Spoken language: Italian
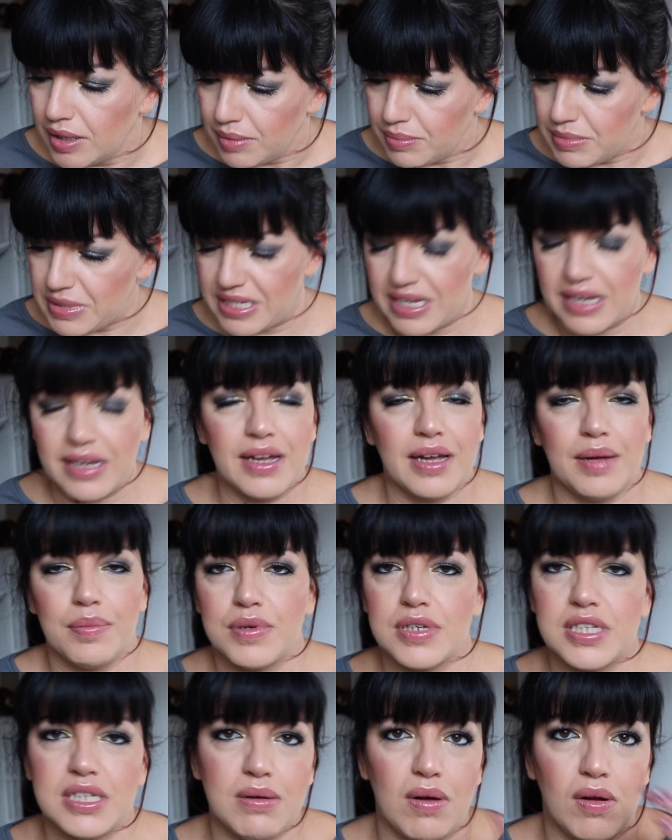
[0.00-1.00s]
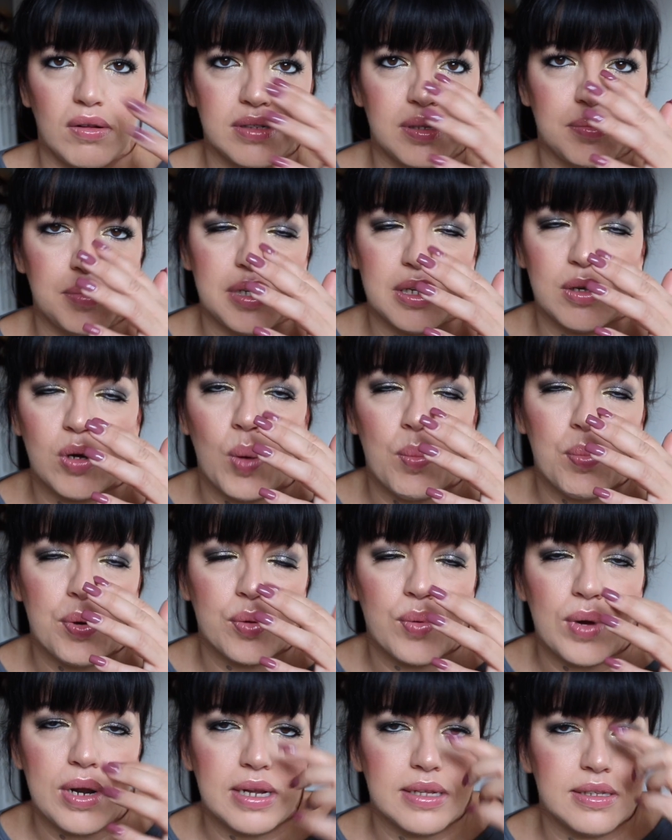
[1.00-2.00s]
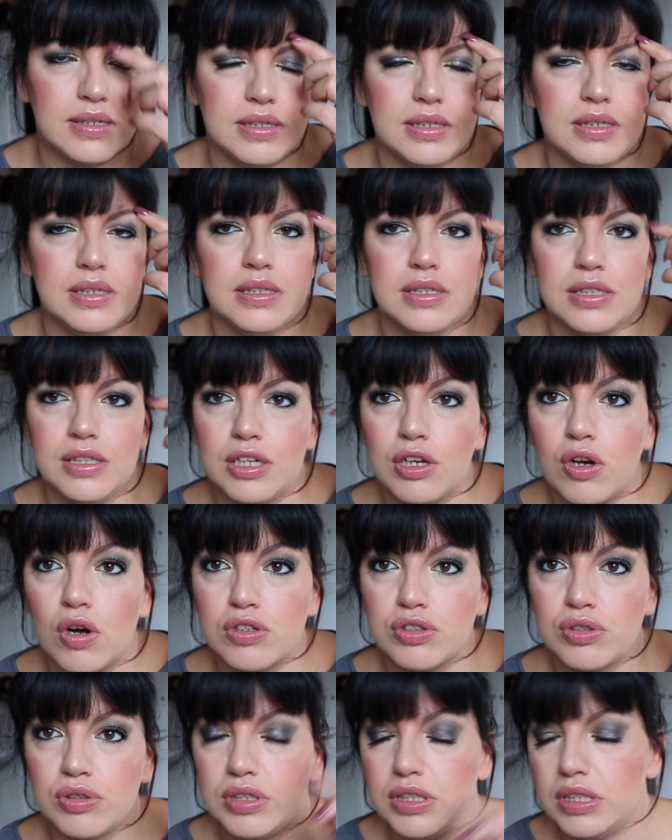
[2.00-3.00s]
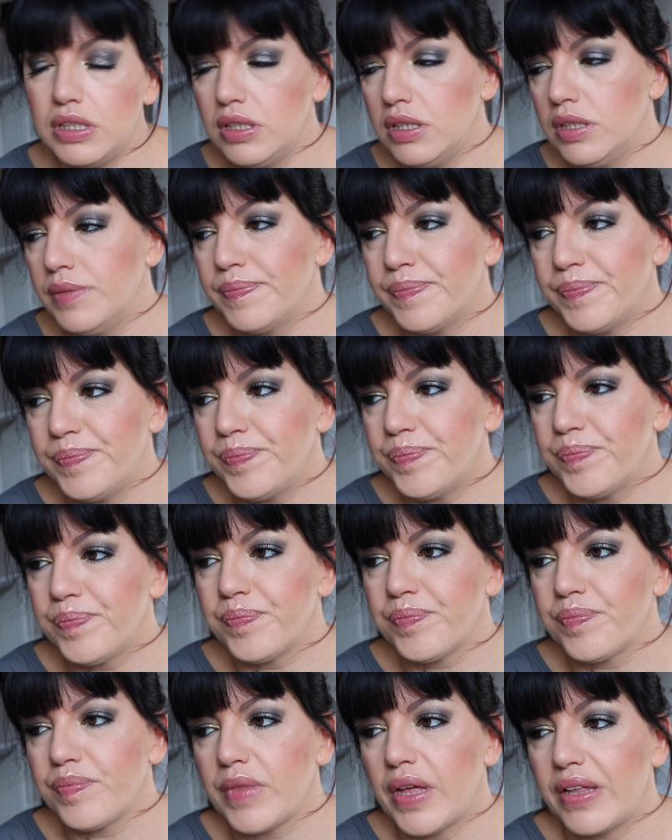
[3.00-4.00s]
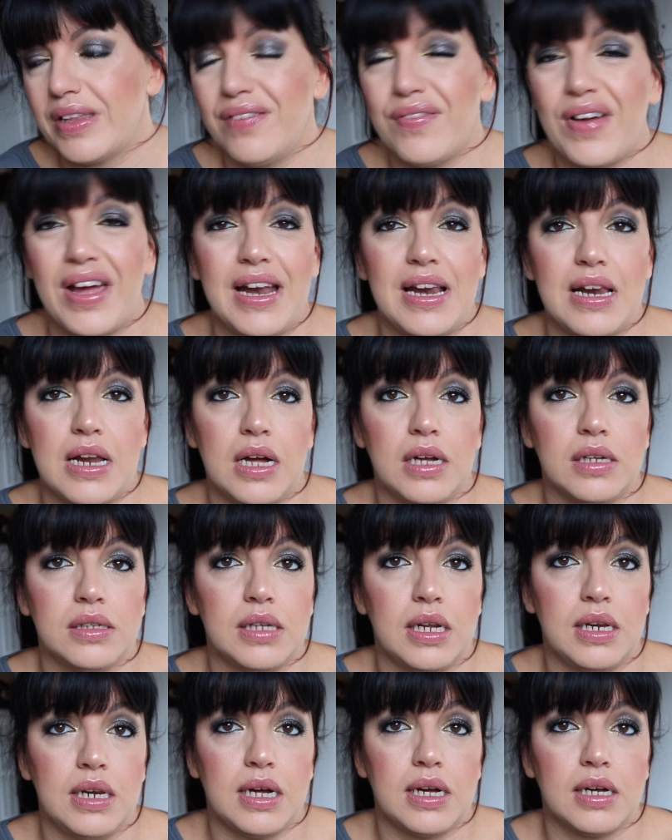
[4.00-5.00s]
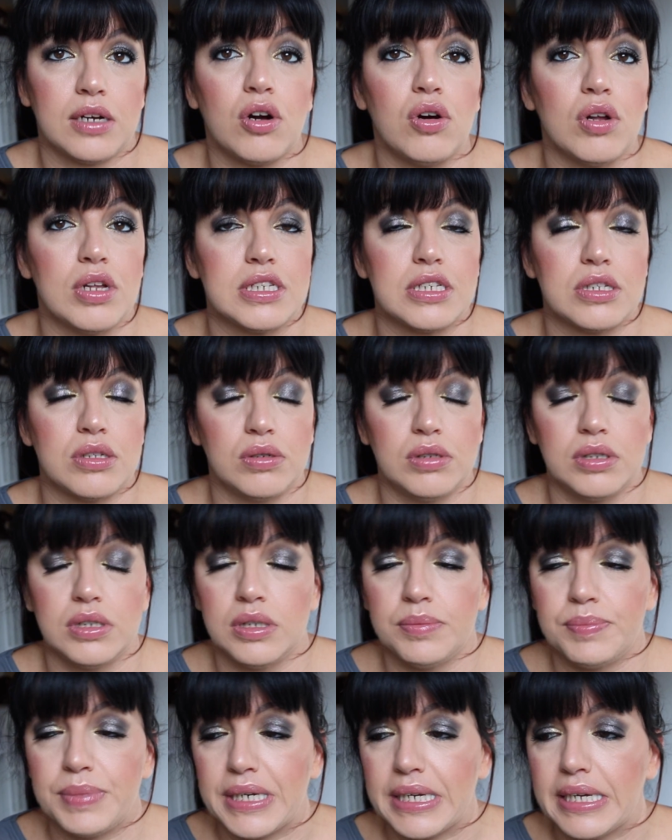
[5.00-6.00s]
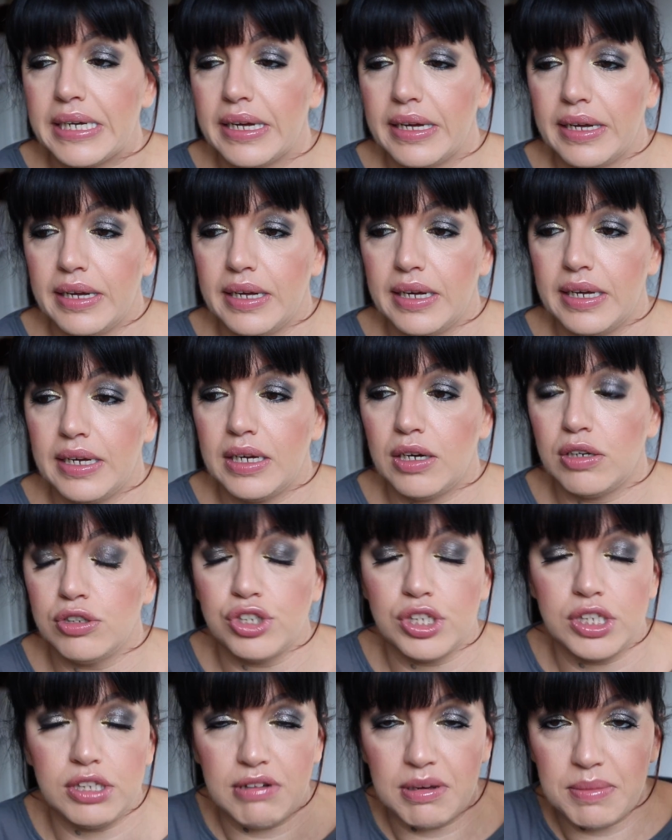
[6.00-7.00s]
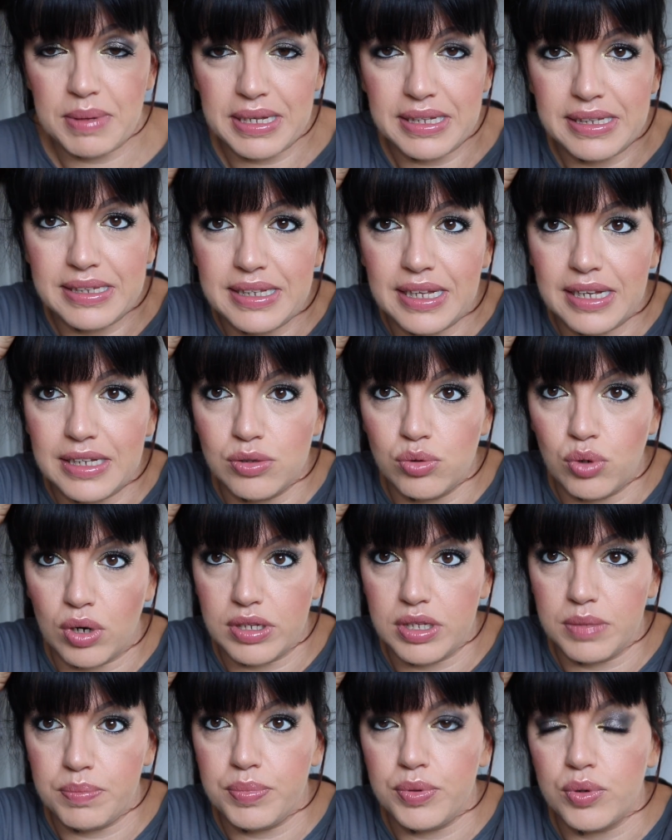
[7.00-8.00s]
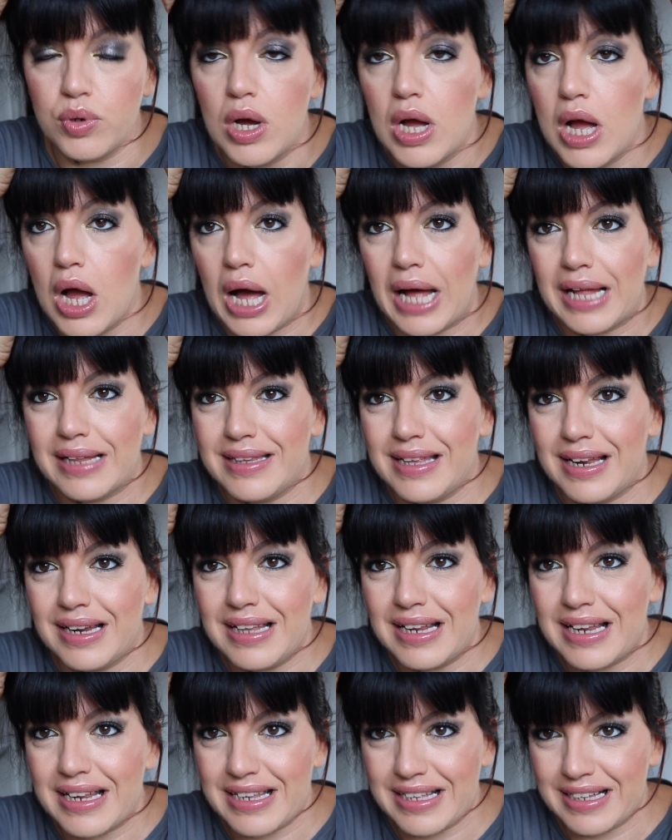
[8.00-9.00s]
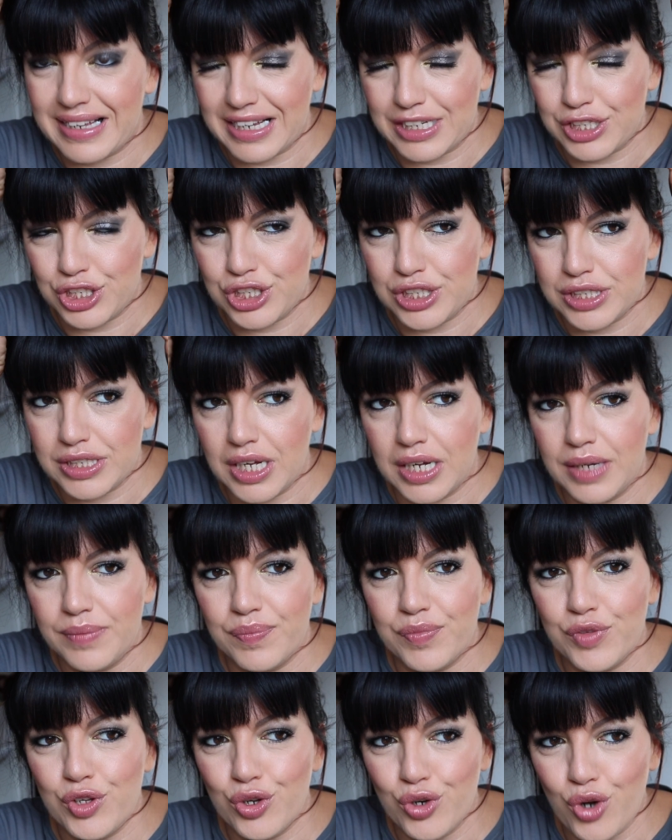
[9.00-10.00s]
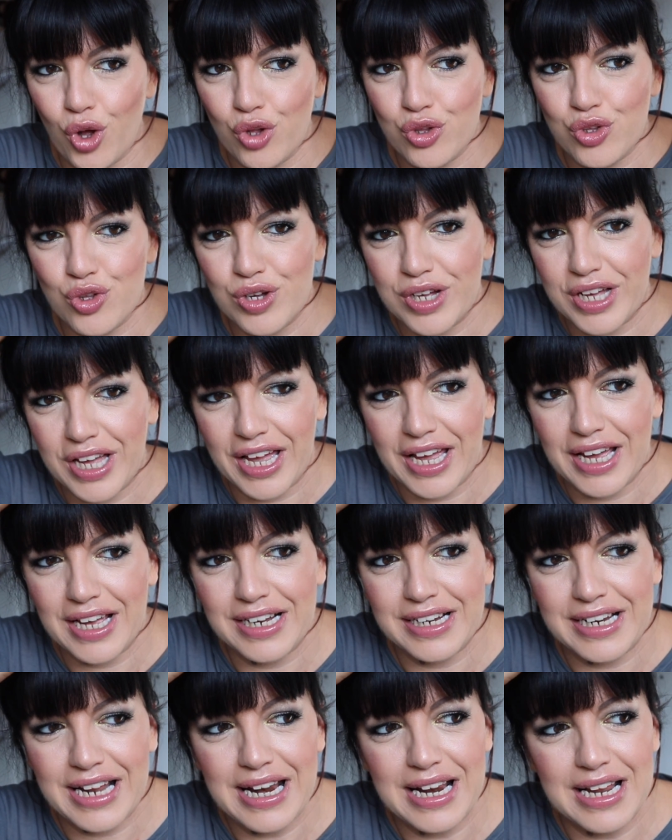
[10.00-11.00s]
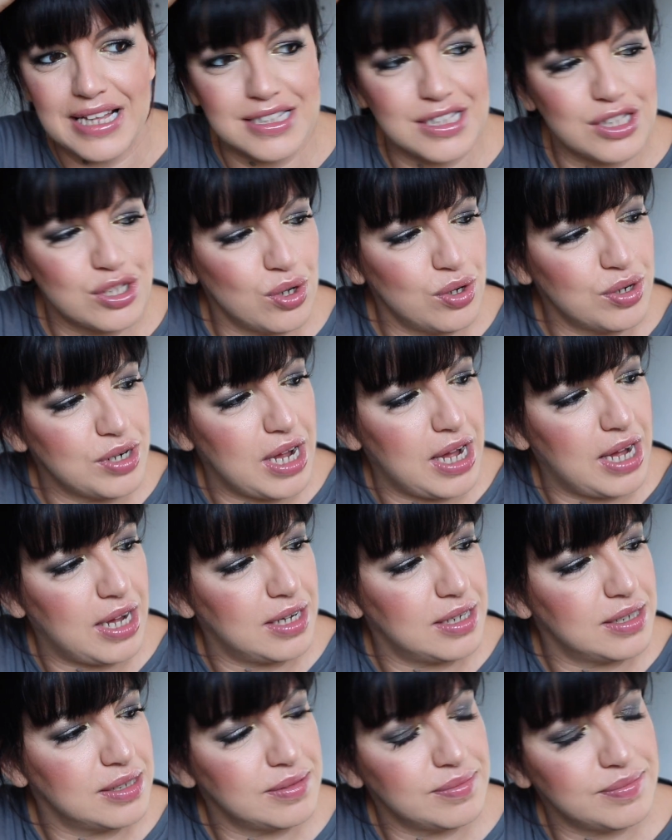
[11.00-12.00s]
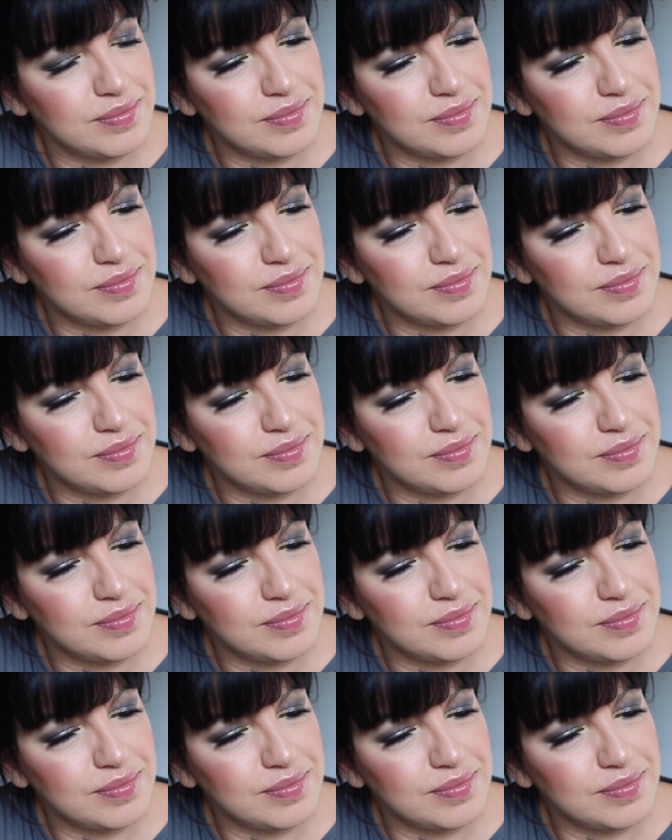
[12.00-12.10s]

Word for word: mi sa che la prossima volta mi ricompro quella di, di coso di livella della Colestone perché oggettivamente dura di più al di là della ricrescita io noto che nella zona